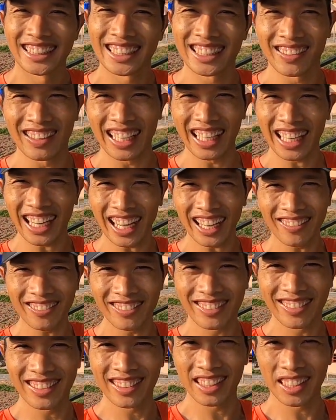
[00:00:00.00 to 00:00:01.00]
สวัสดีครับ
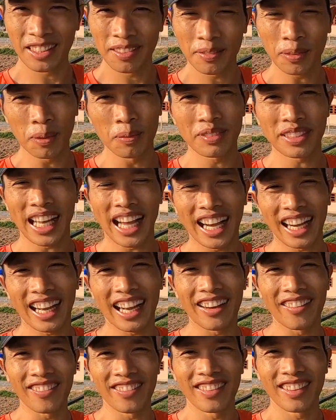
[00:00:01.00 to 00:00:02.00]
ผมสะค
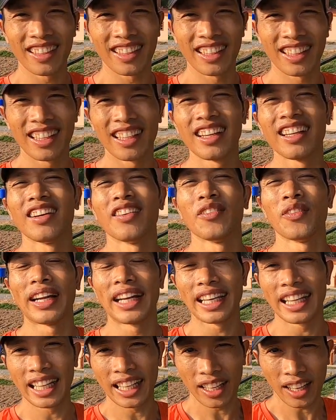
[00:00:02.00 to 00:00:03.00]
รับ วัน
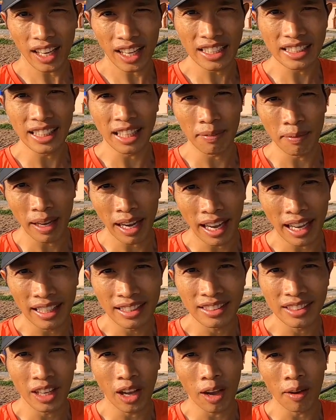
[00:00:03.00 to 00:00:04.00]
นี้ก็จะมา
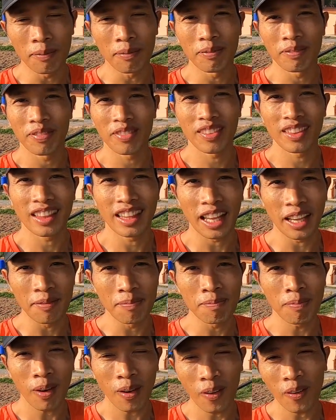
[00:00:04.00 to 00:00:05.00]
ซ้อมเทม
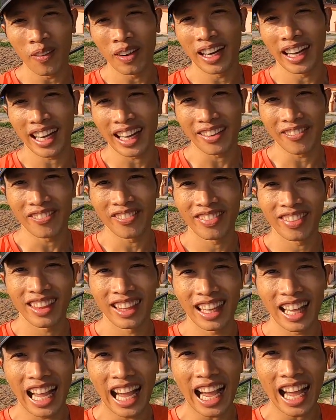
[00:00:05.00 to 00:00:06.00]
โปนะครับ
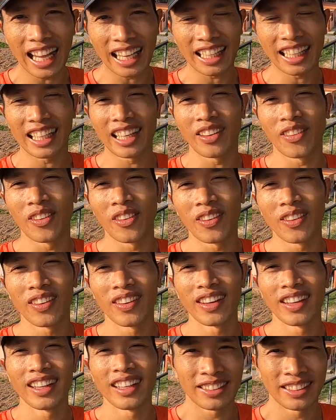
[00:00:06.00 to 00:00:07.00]
5 กิโล
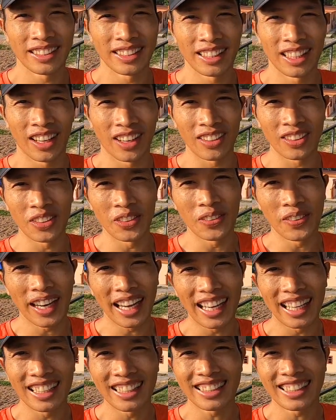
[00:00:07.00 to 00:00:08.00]
ลองดู
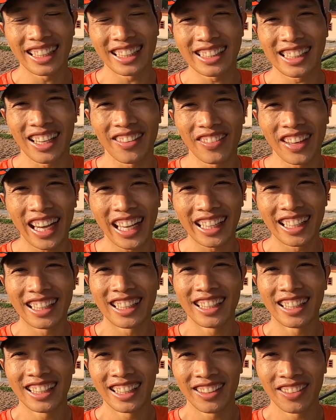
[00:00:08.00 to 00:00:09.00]
ว่าจะสามารถ
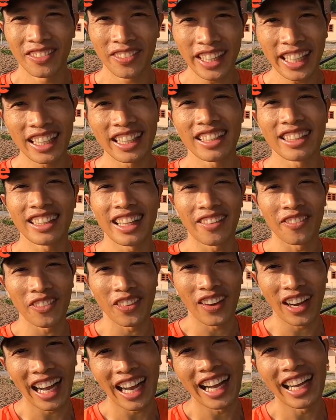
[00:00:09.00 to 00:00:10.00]
วิ่ง
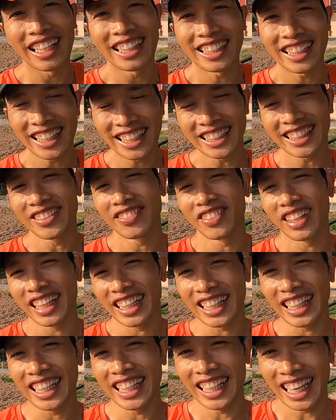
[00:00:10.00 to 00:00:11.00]
ต่ำกว่า 20 นา
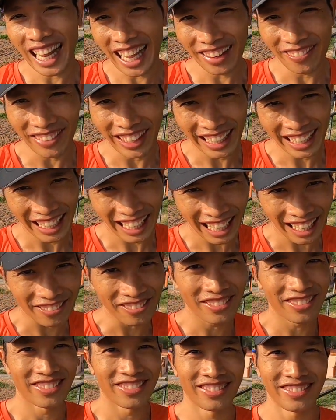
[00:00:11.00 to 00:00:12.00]
ทีได้ไหมนะครับ
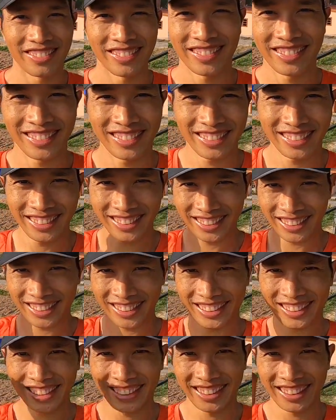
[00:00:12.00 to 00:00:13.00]

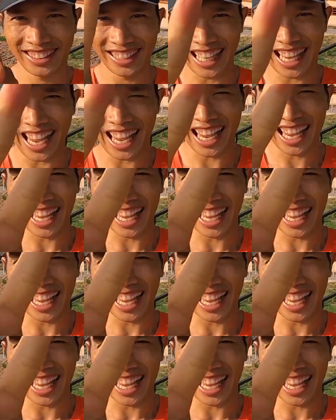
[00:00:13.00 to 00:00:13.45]
เย้